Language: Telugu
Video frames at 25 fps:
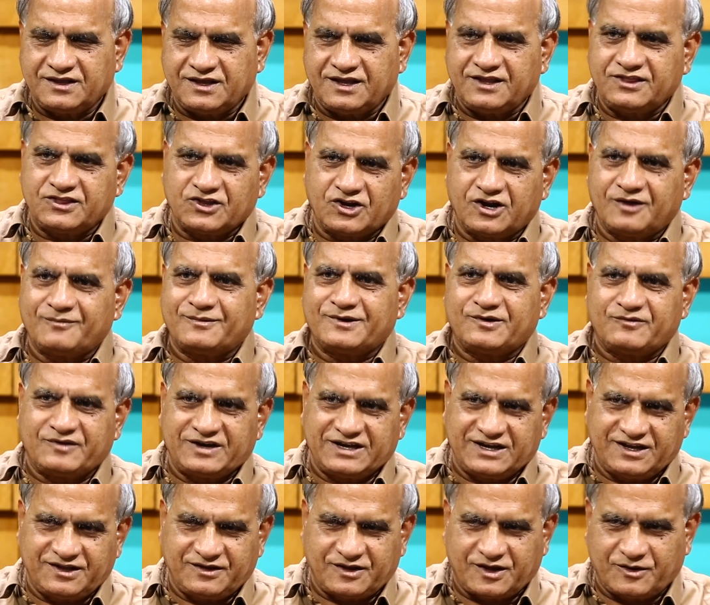ఇంతలోపల
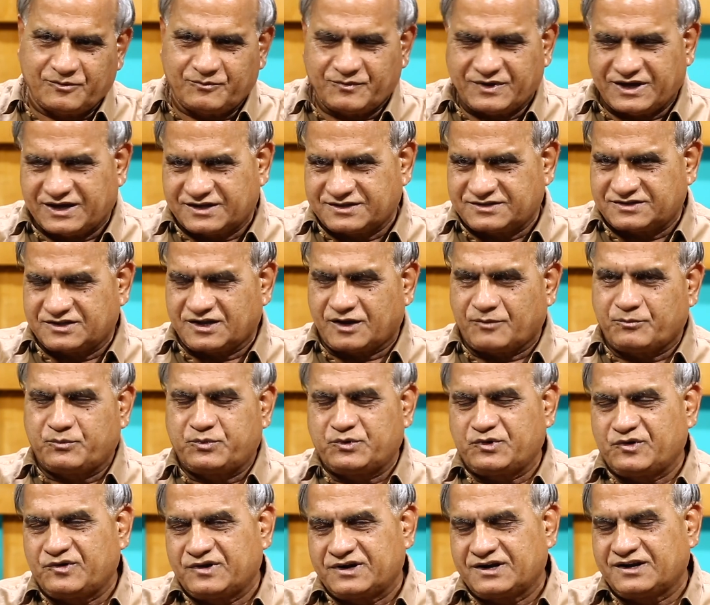మళ్ళీ మార్చి
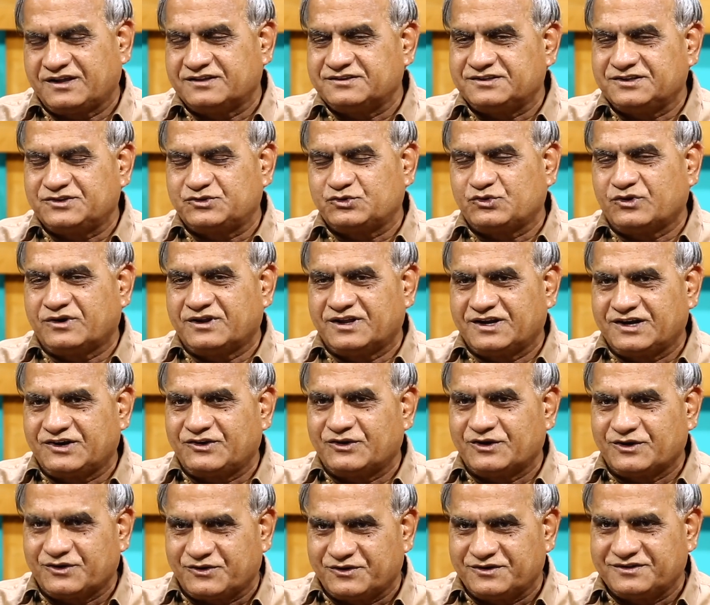అప్రూవల్గా తీసుకోవడానికి
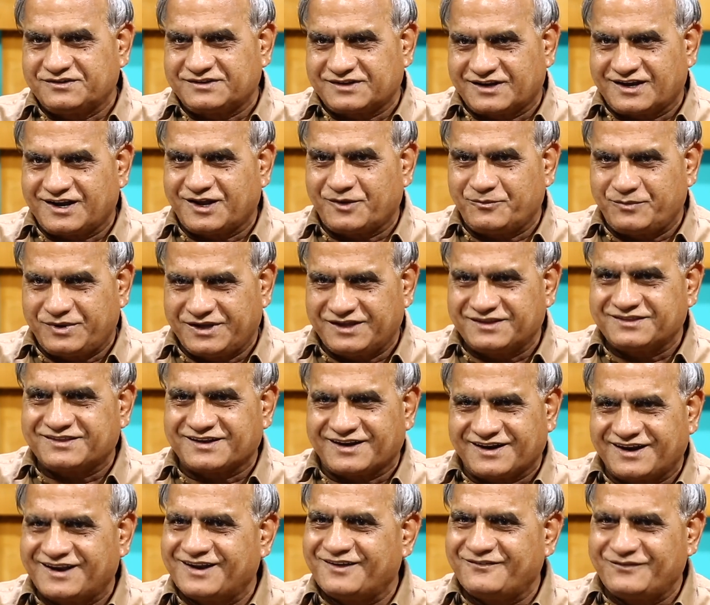కూడా కొన్నిసార్లు
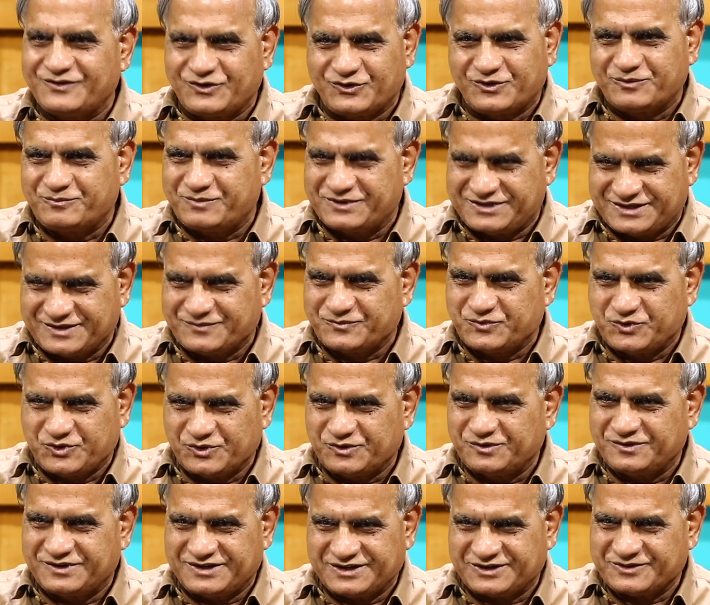అభ్యంతరాలు అవి కూడా చెప్తూ
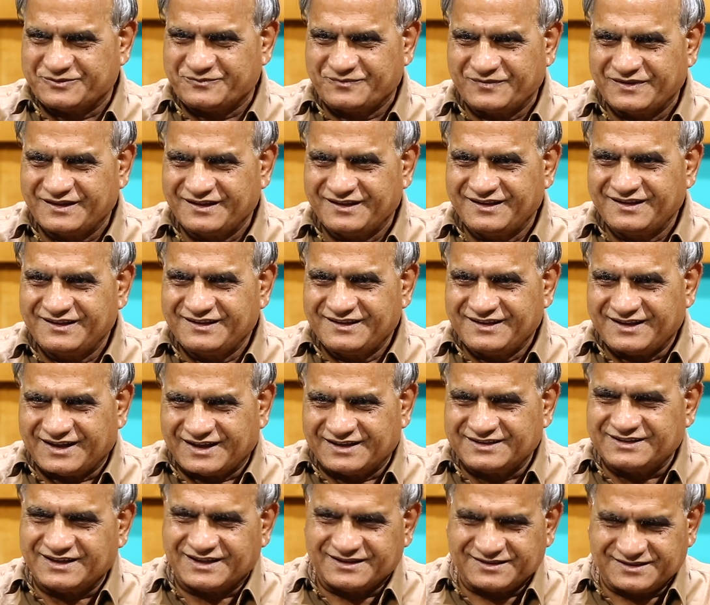ఉంటారు
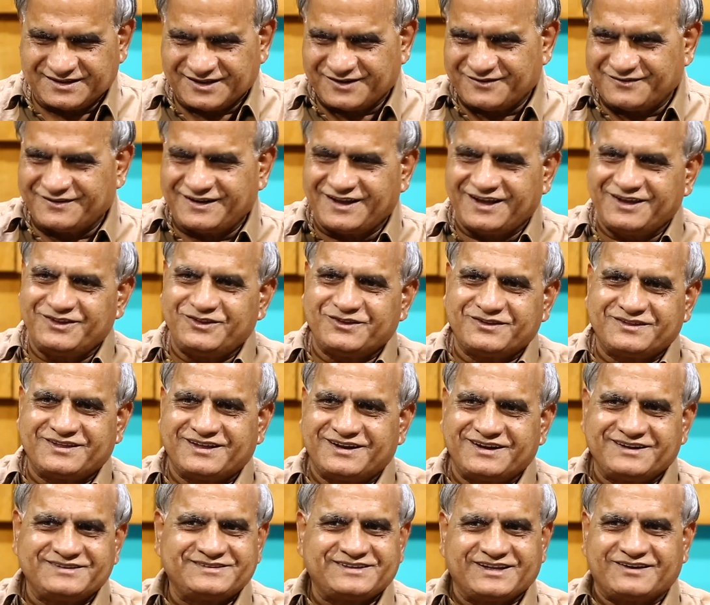అది అంతా కూడా ఐదో
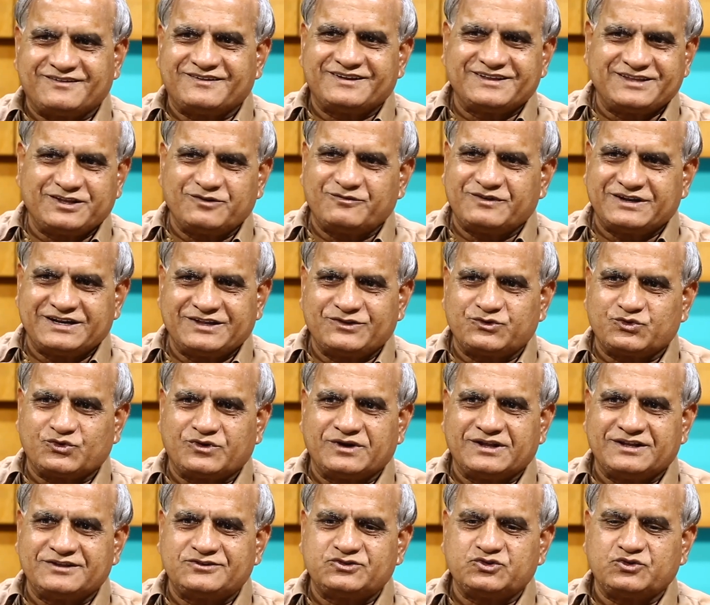తారీఖు తర్వాతే మనం
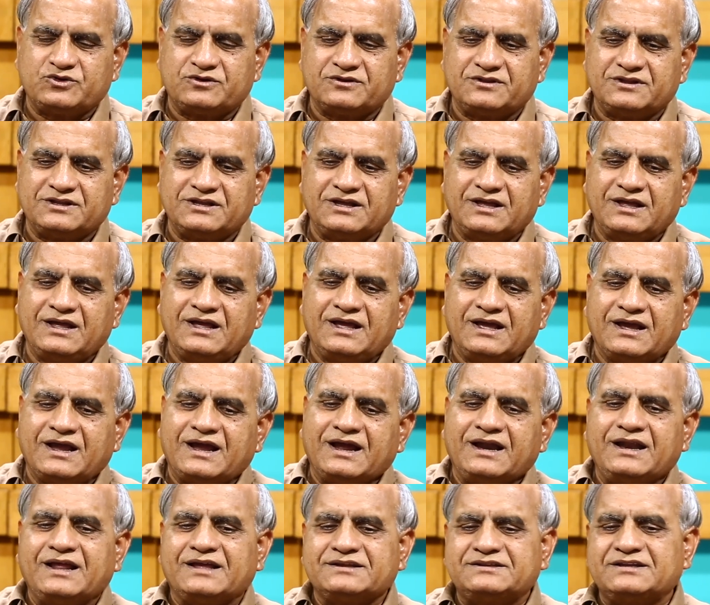చూడాల్సి ఉంటుంది
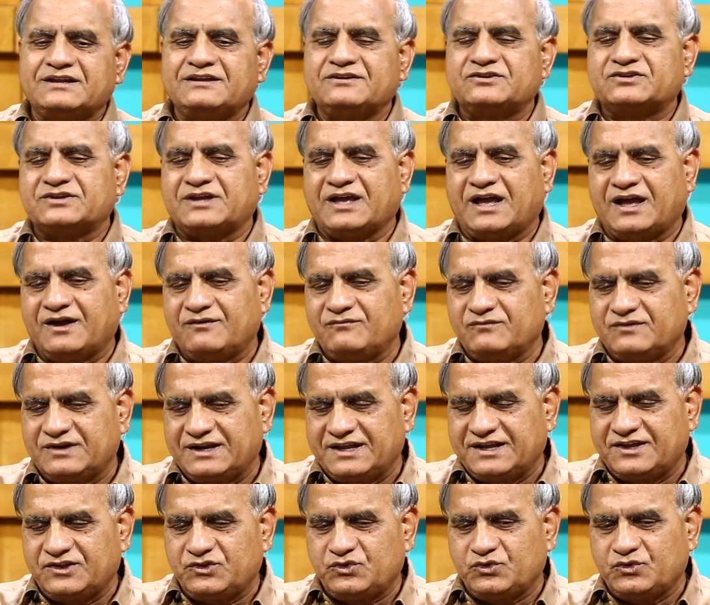కానీ అసలు స్కామ్
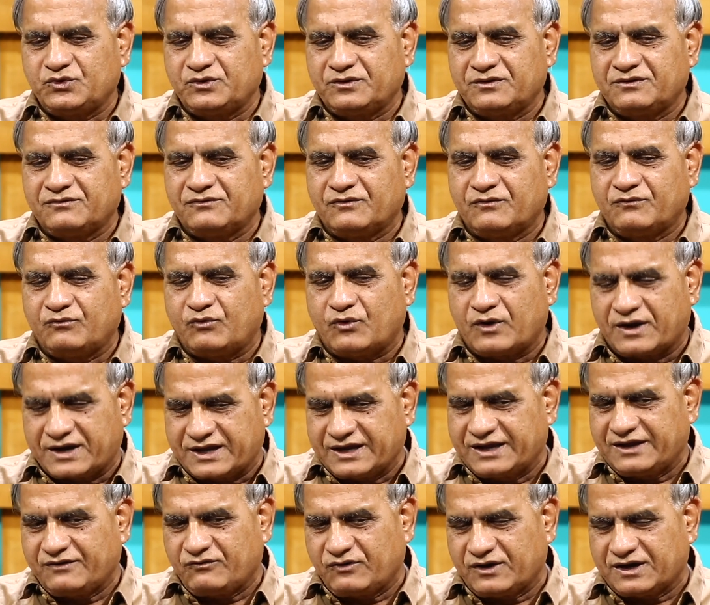లేదు
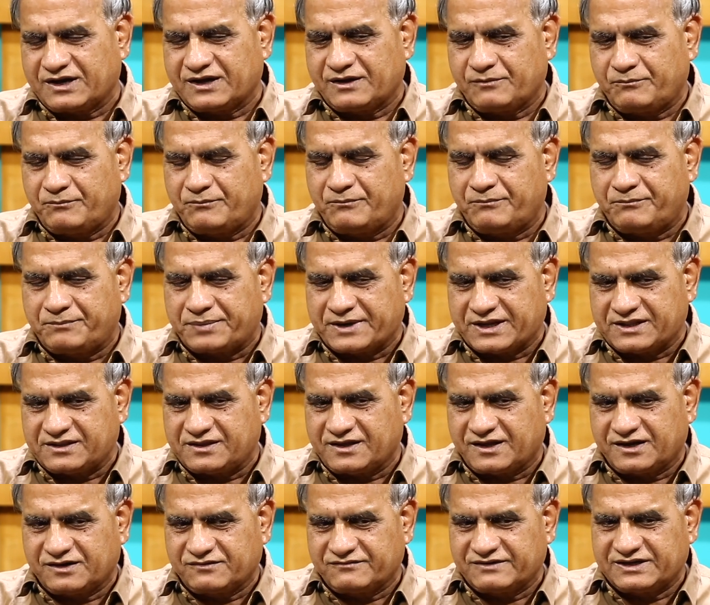ఒకే ఒక
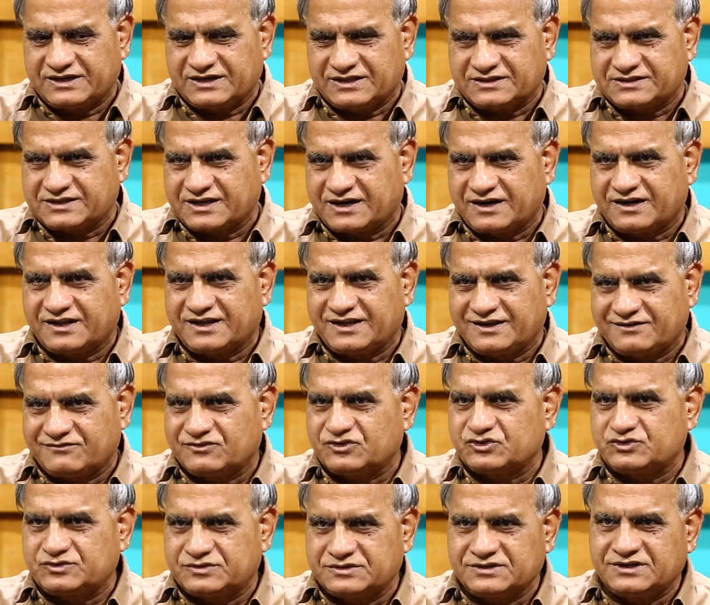ప్రధానమైన తేడా
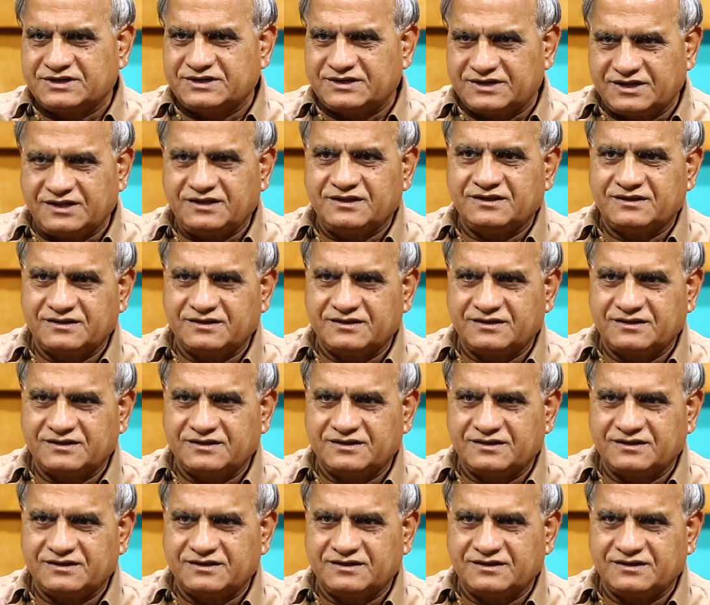ఏమొస్తుందంటే